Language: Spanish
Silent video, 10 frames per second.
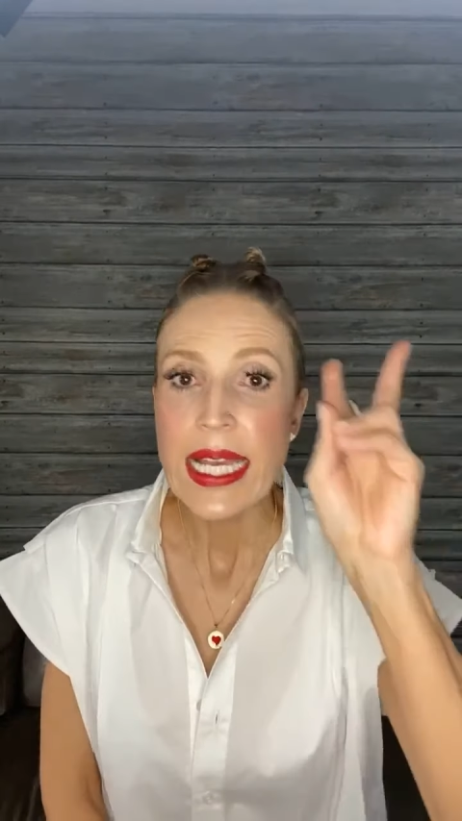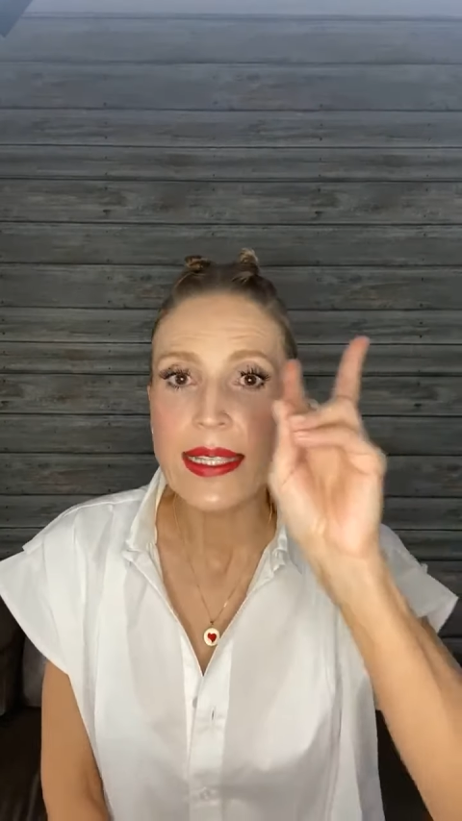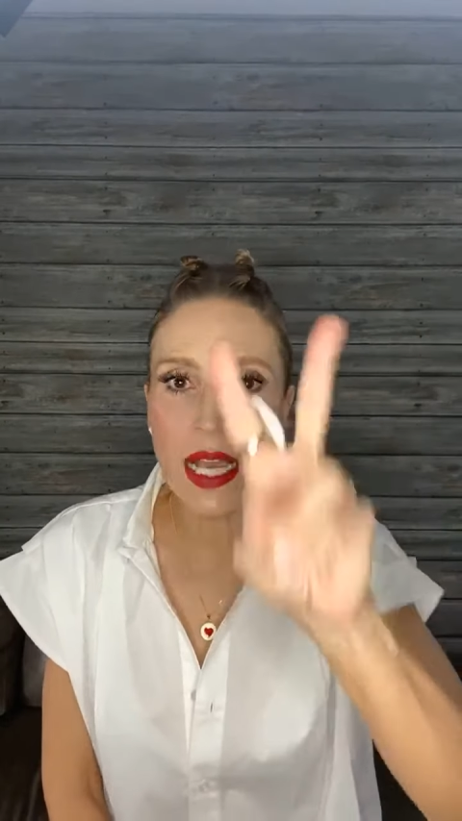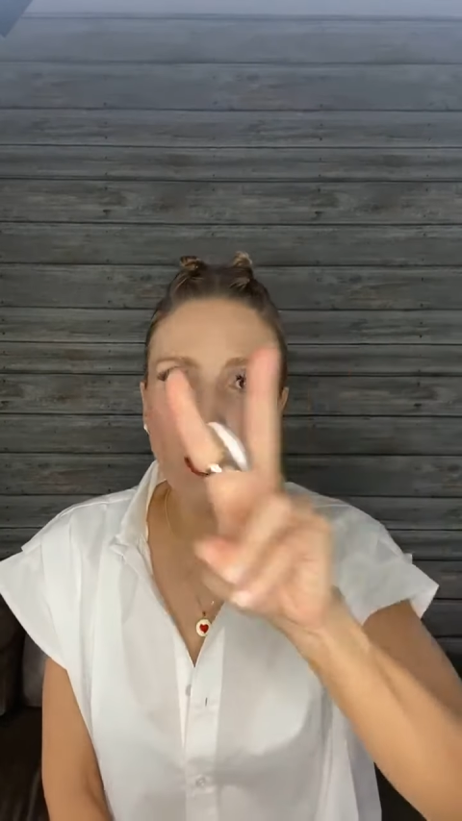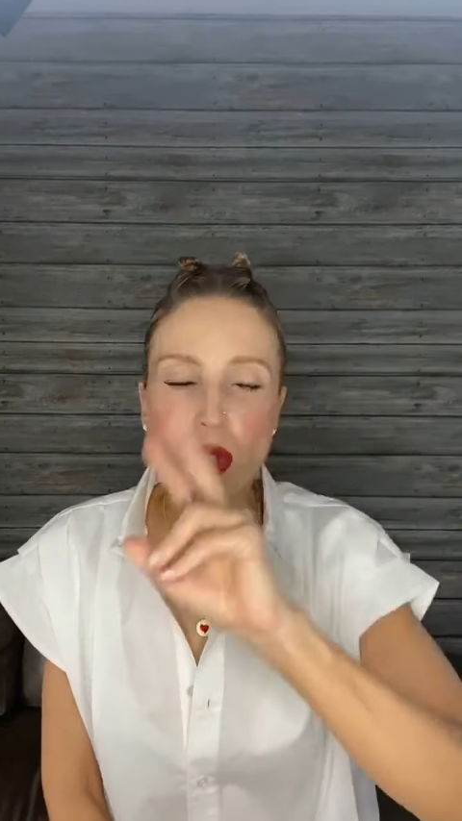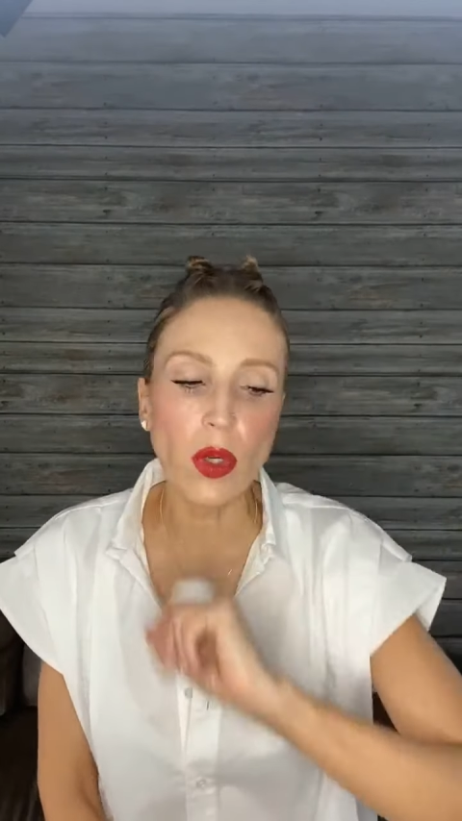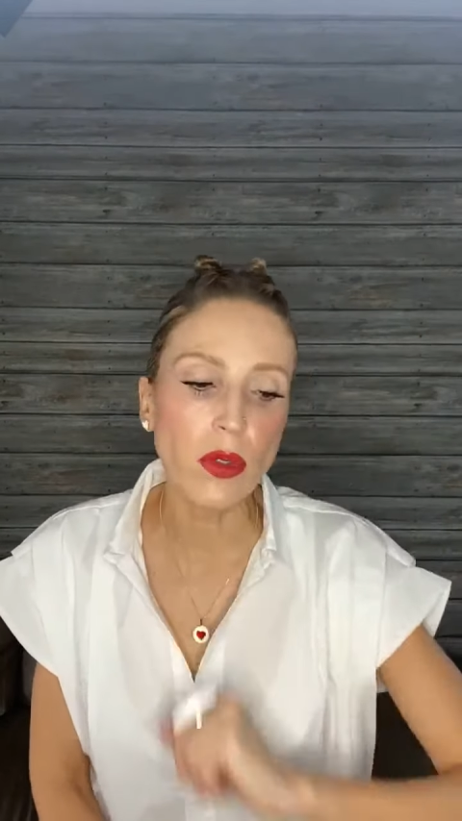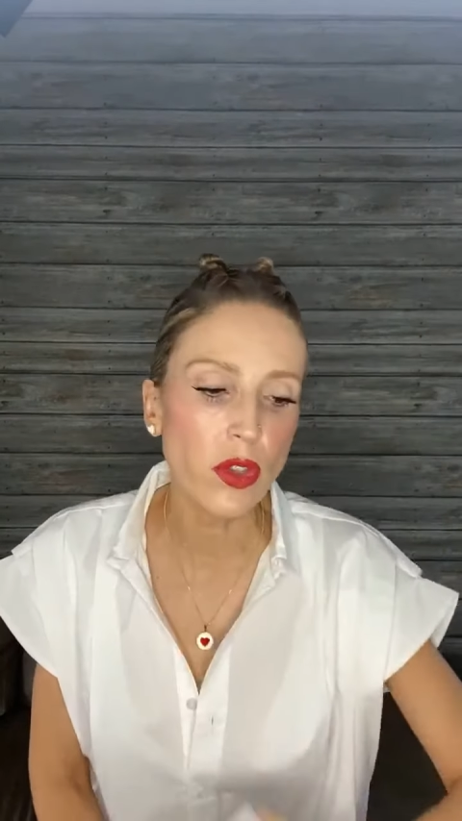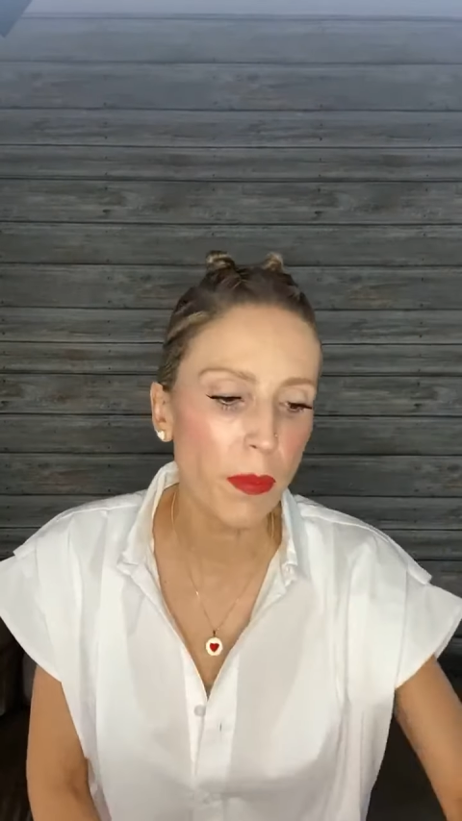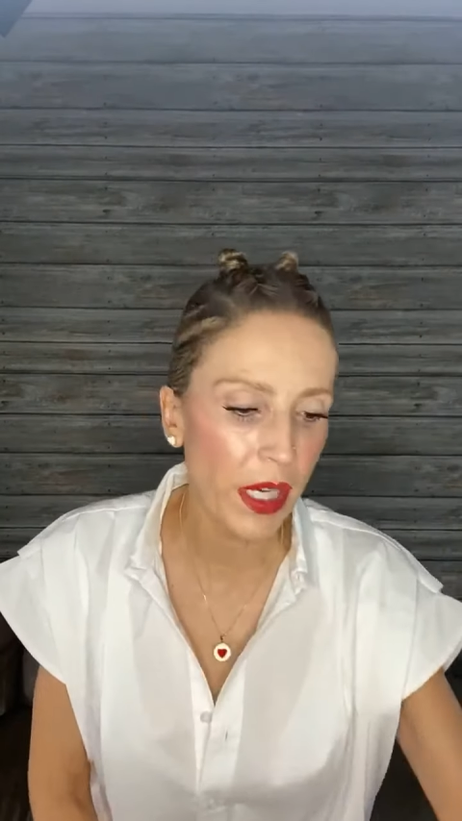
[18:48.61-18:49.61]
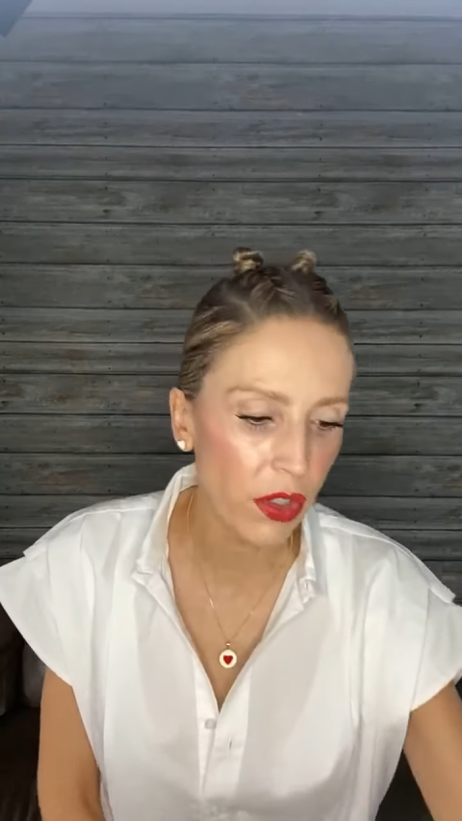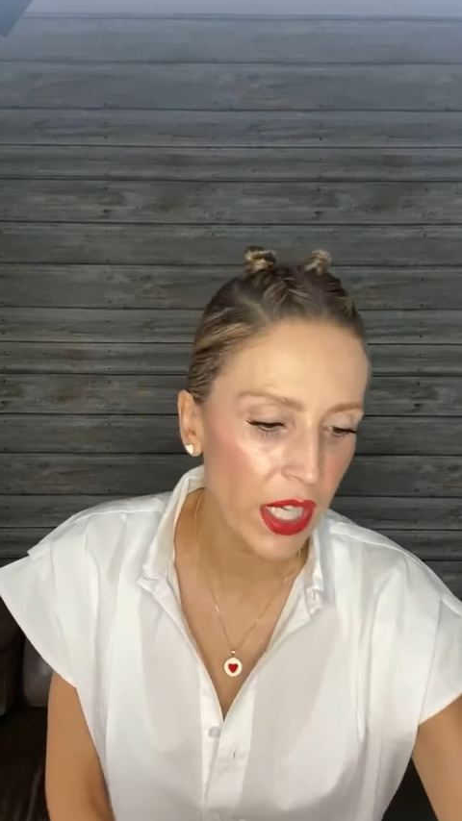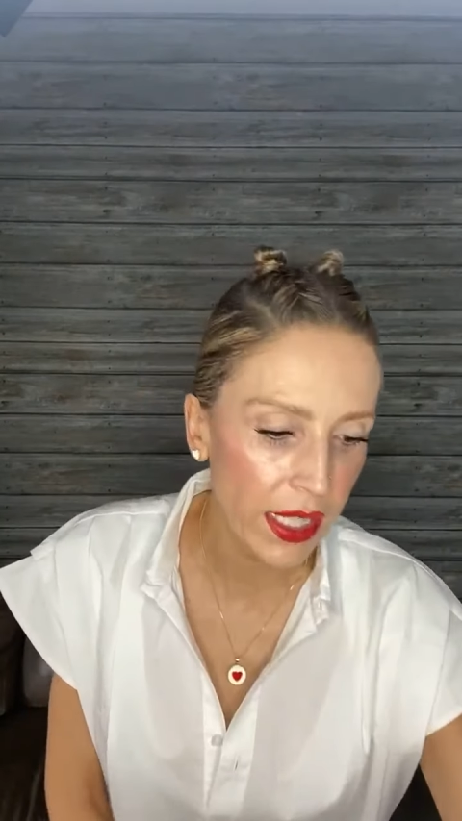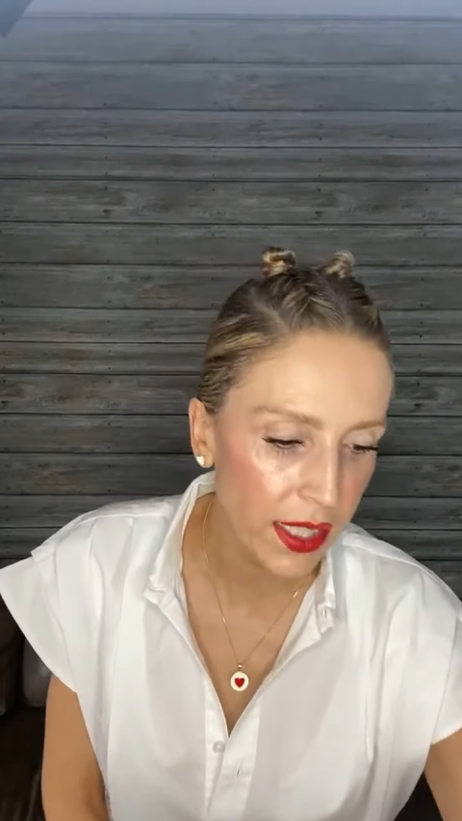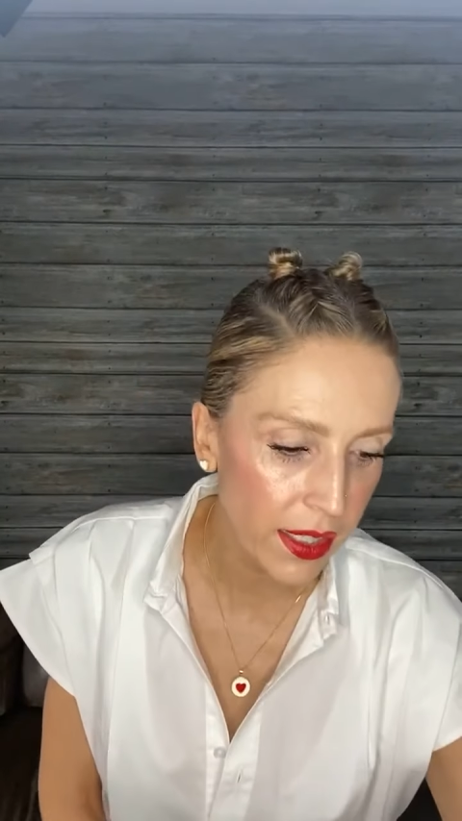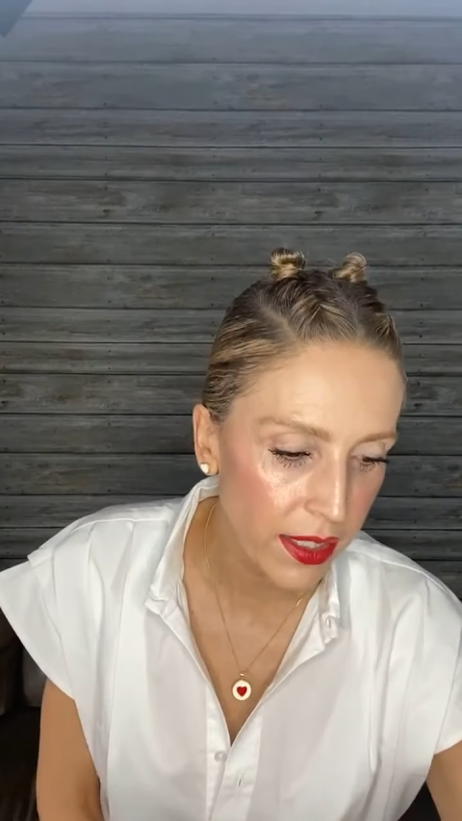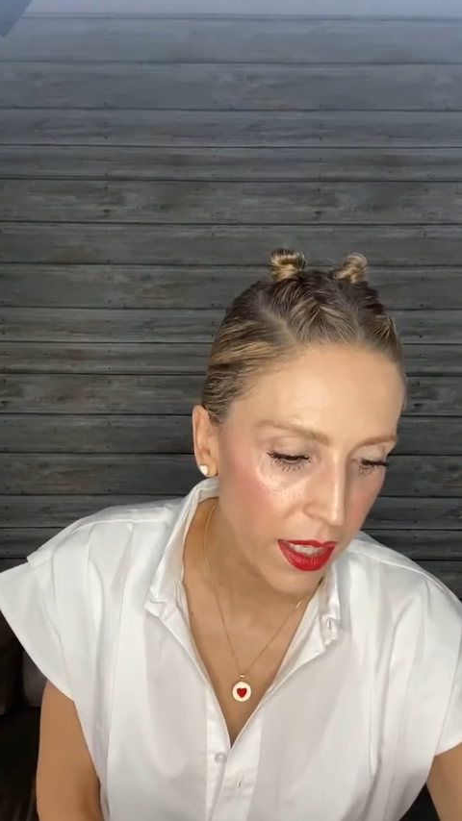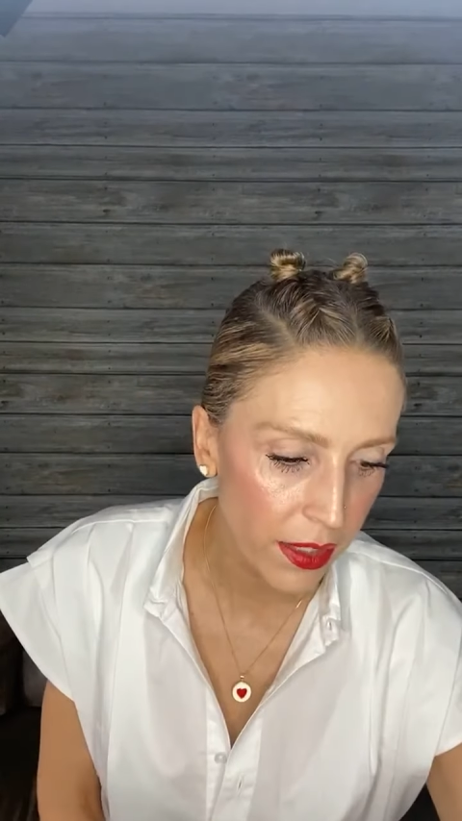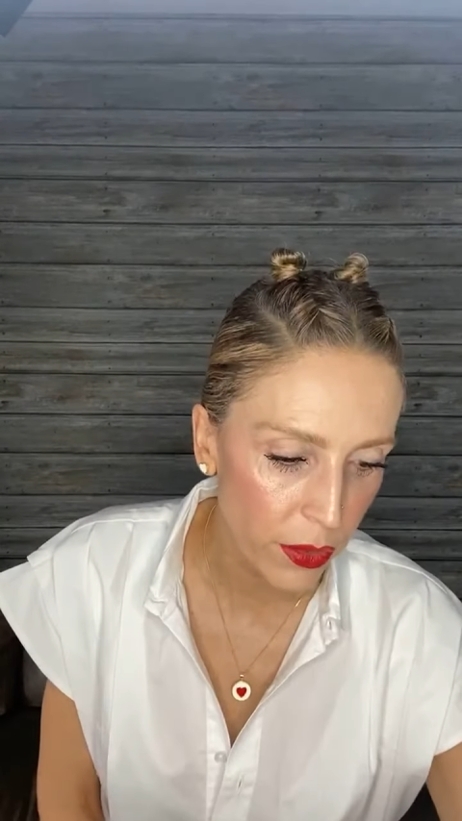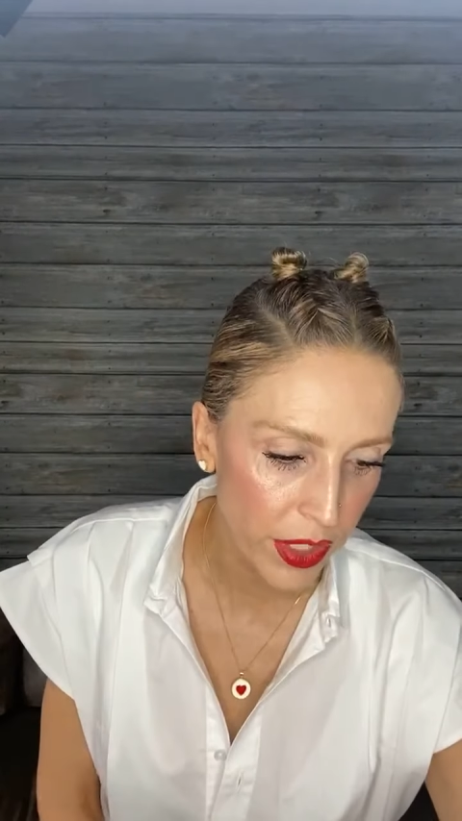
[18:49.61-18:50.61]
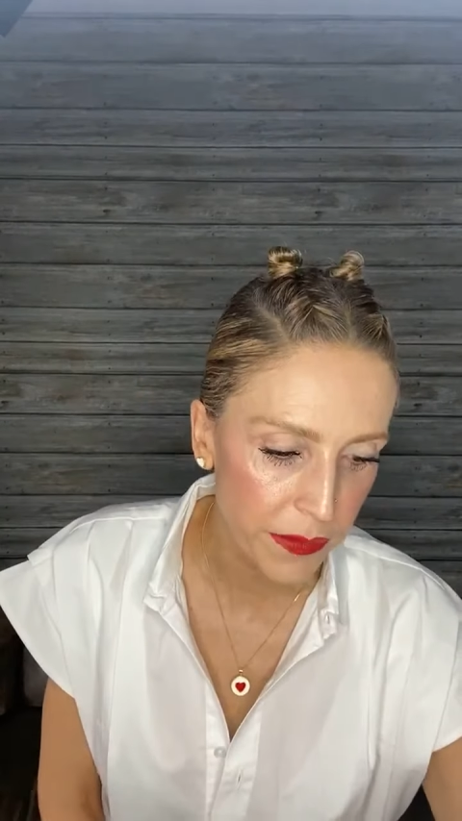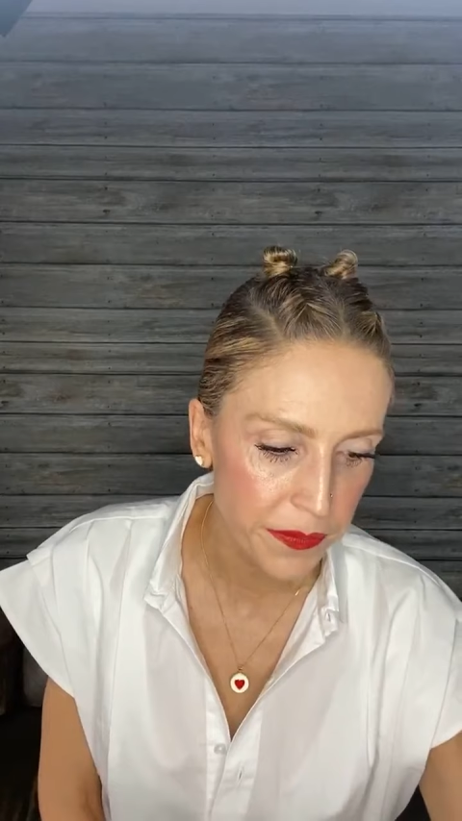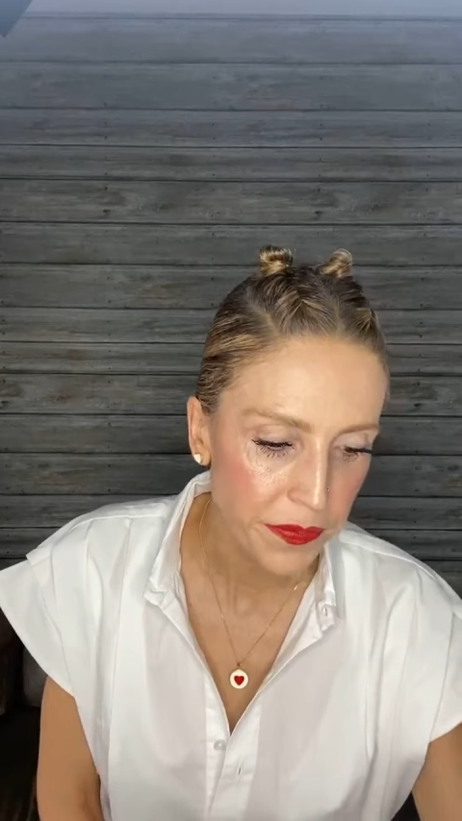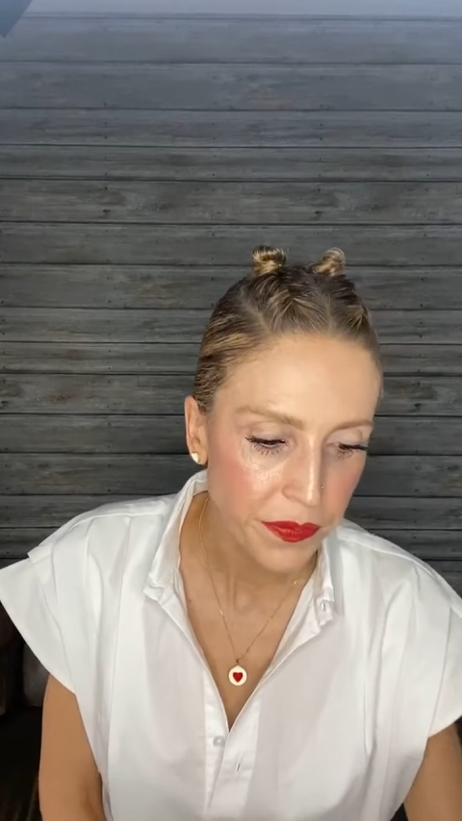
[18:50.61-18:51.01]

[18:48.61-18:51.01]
Segundo anuncio parroquial del día de hoy.